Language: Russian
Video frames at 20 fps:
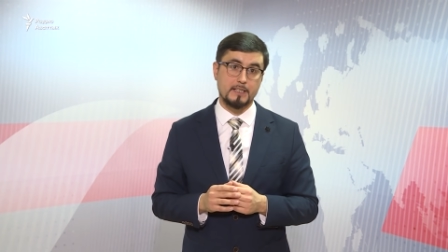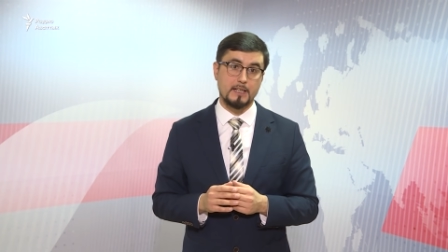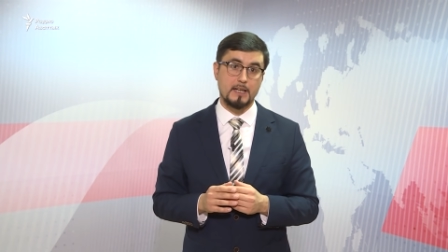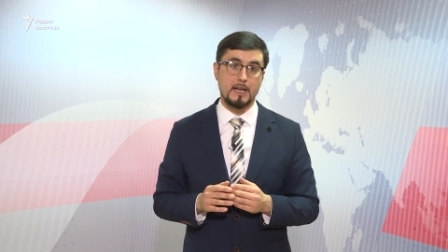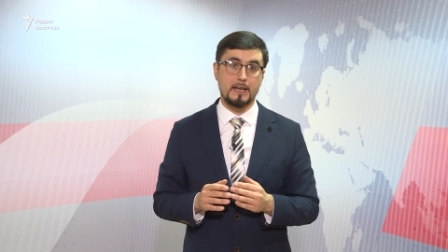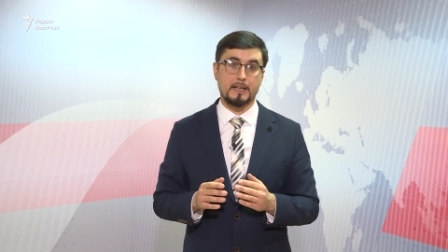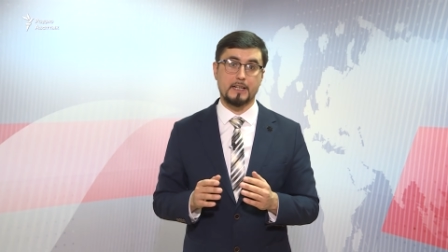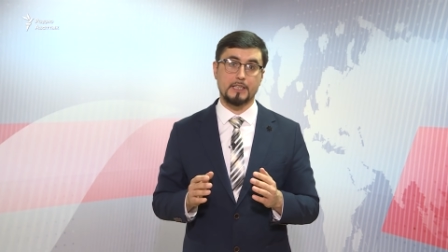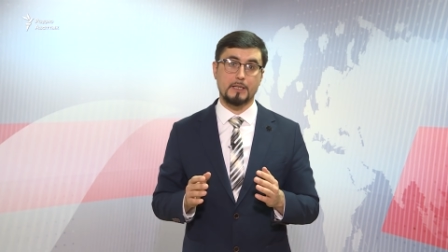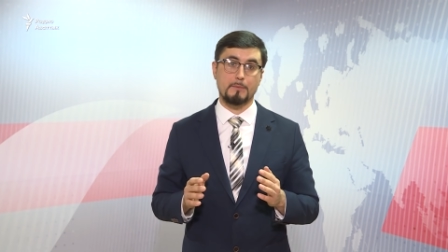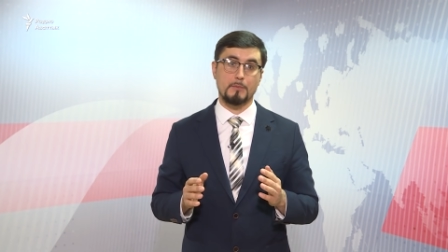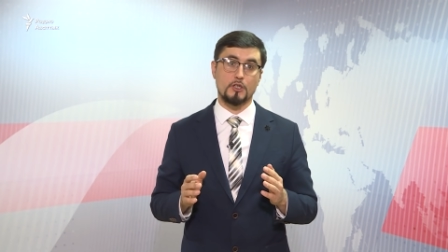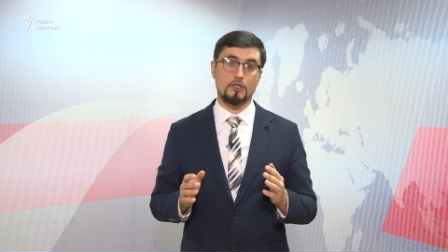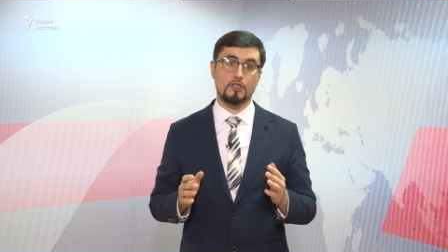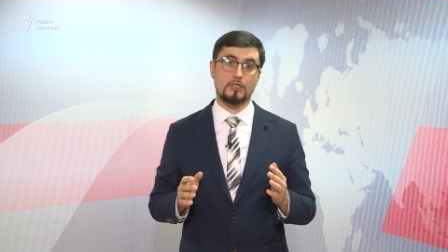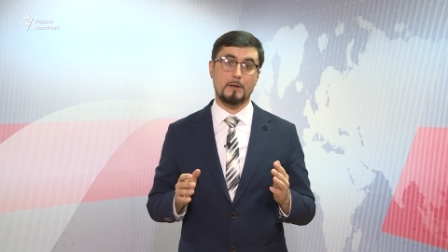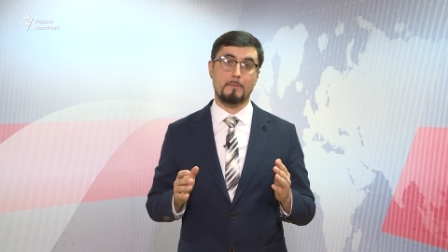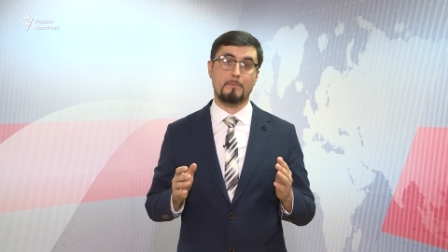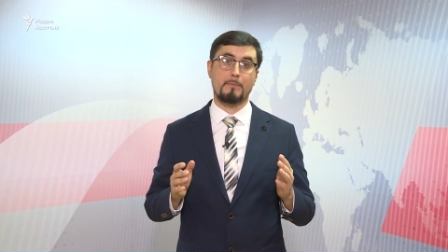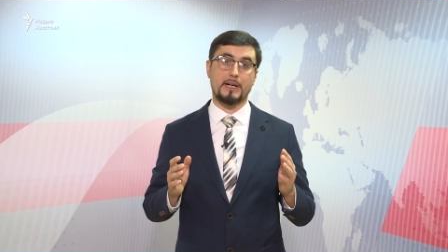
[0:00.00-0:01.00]

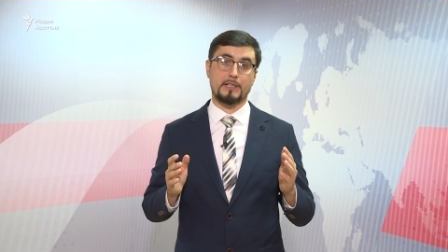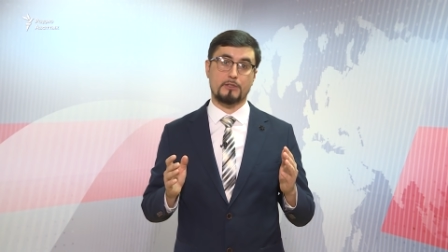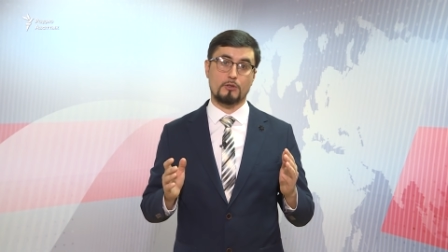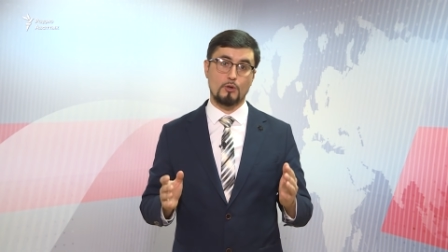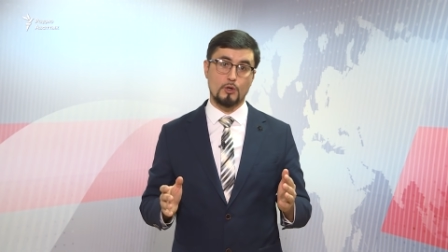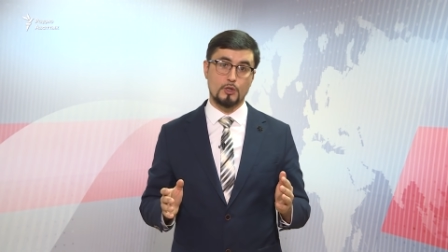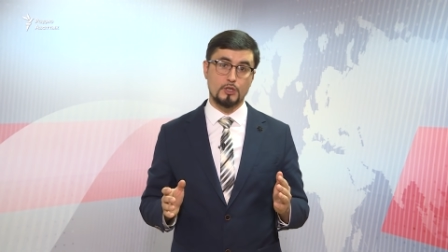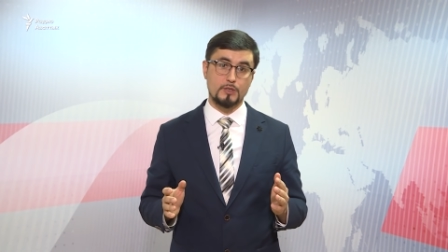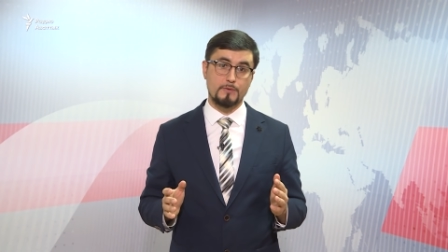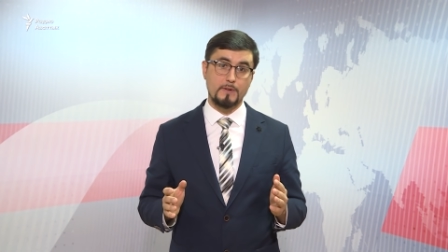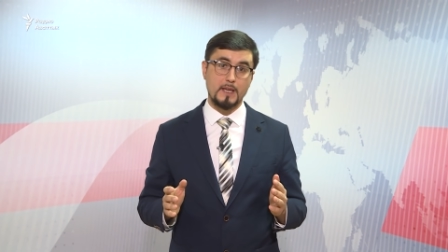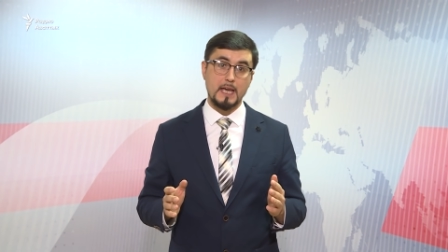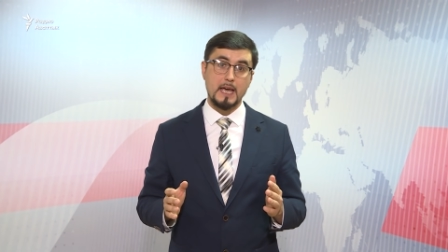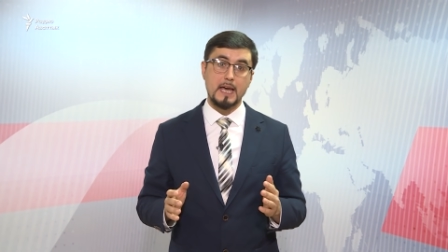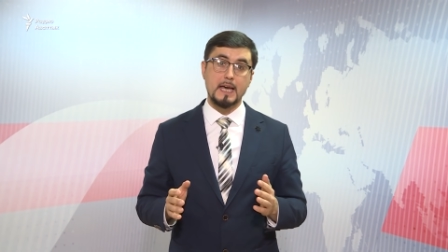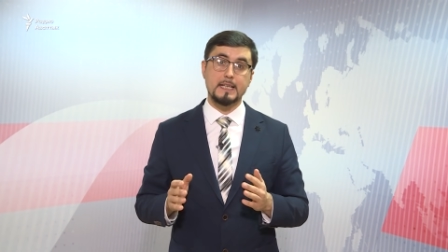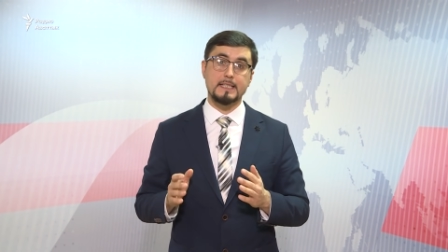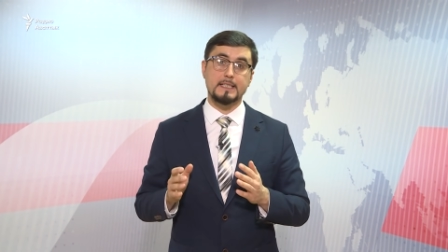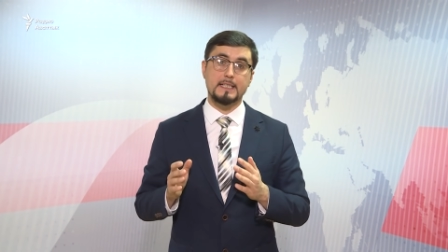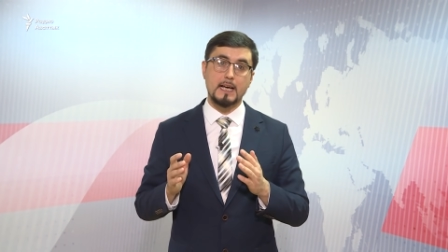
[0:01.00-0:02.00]
экономическом партнерстве,
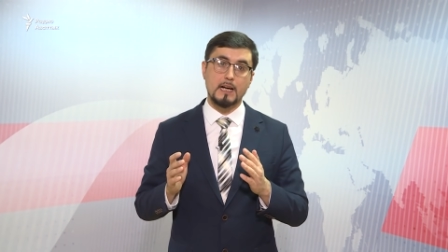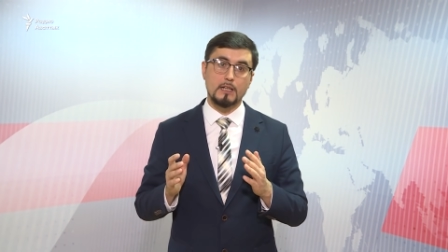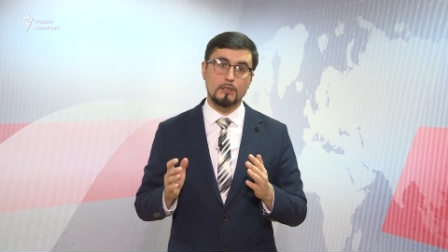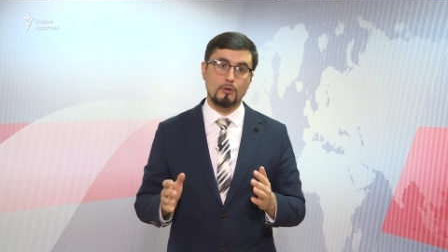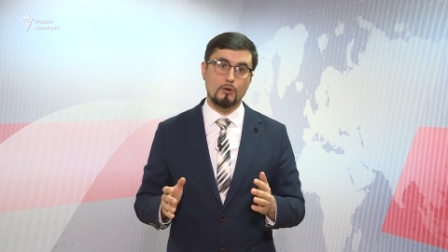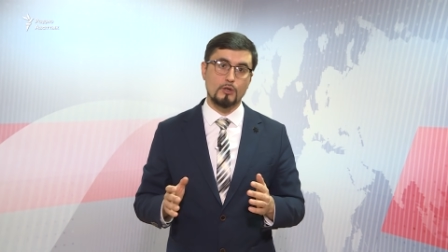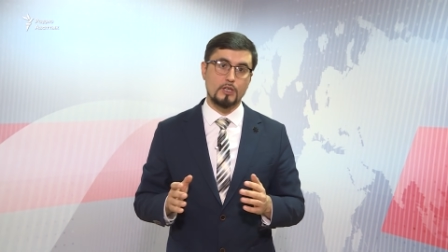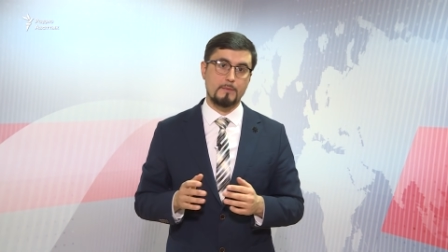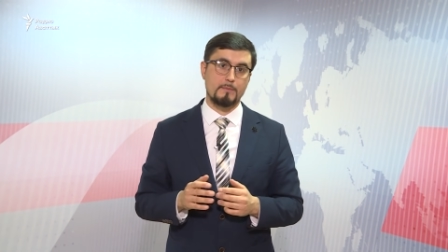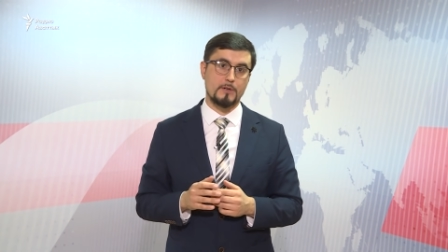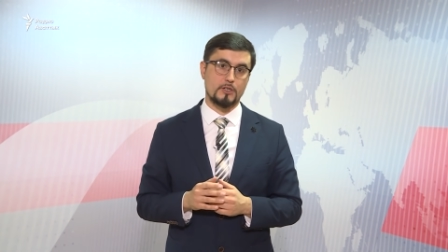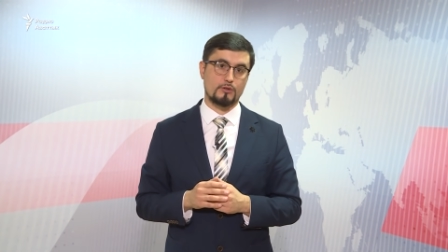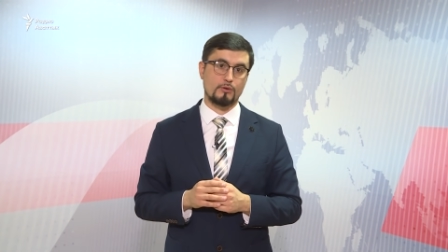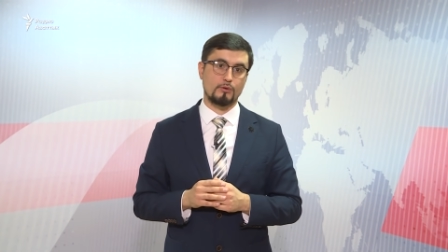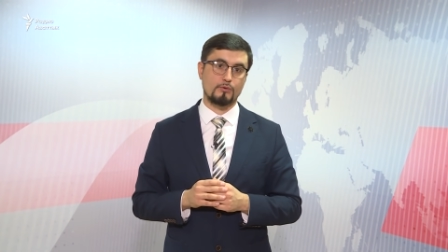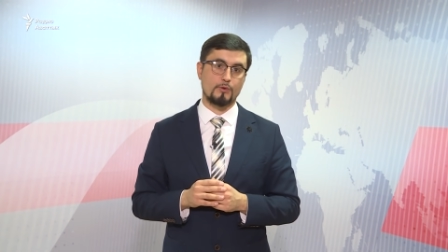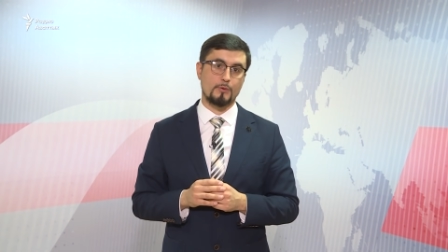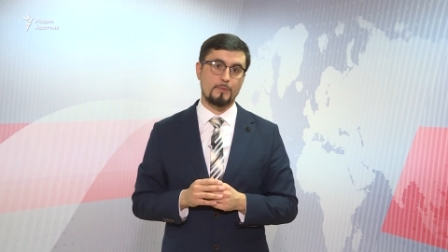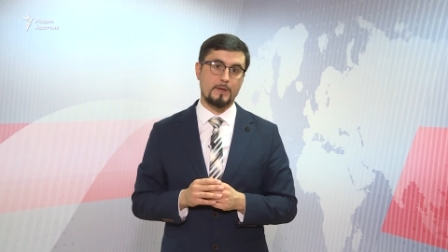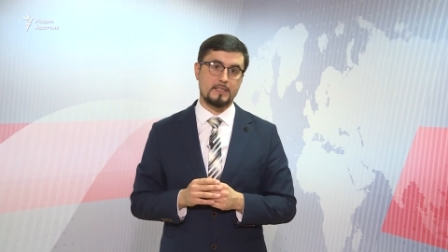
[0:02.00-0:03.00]
диалоге между
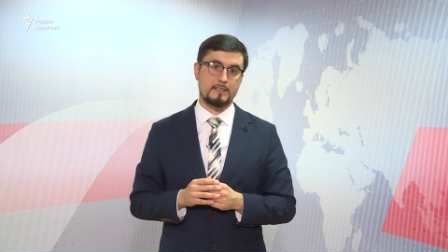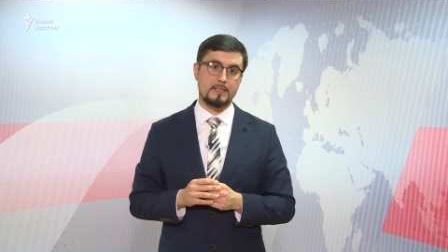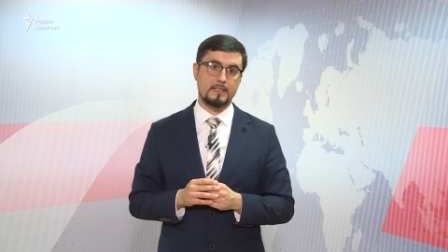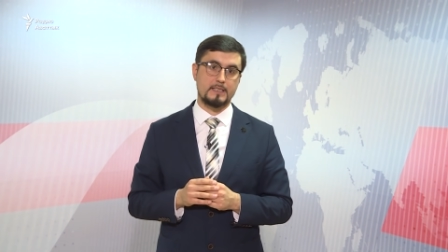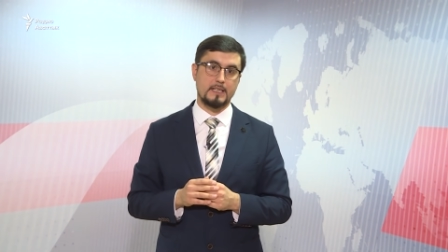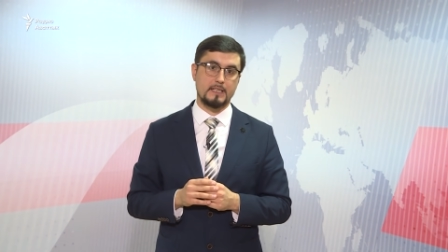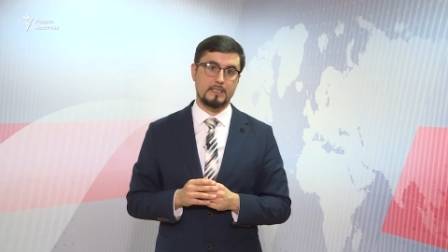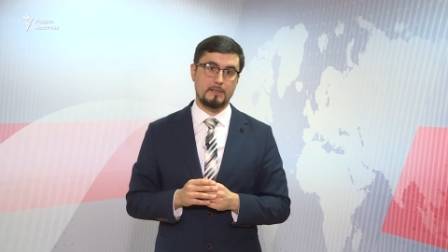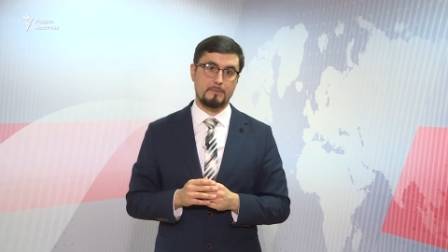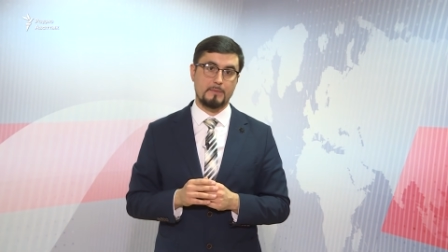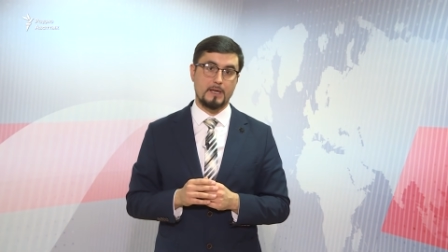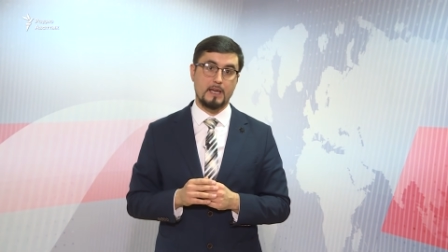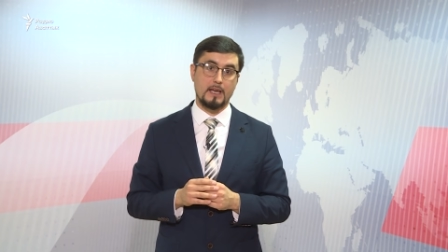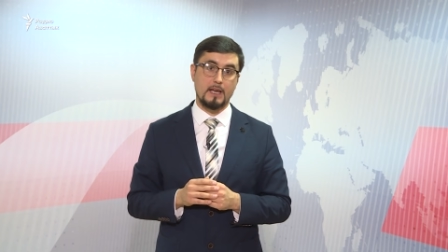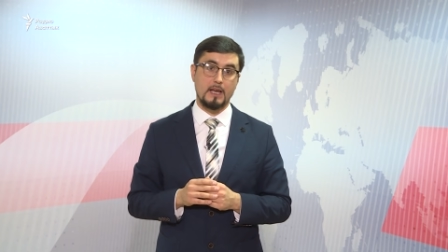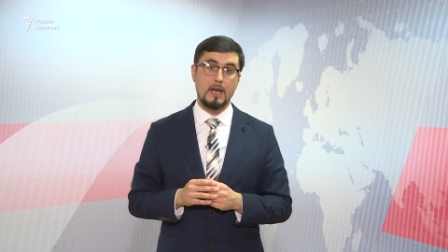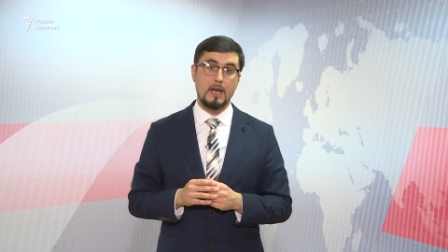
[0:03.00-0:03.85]
двумя соседями.